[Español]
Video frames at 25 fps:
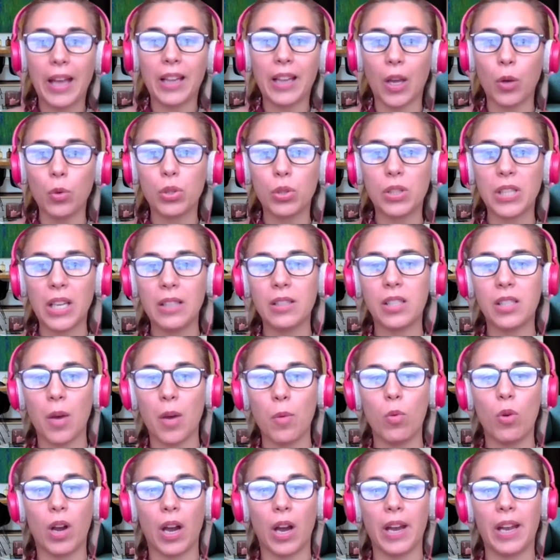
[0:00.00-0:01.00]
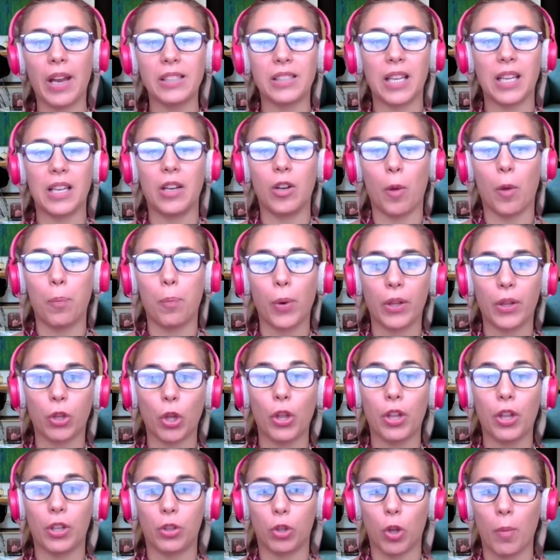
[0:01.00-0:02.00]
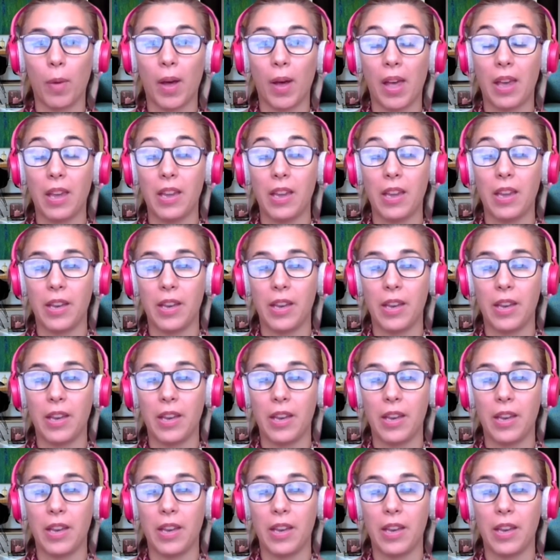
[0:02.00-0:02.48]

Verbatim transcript: esta ausencia de mujeres en los puestos de toma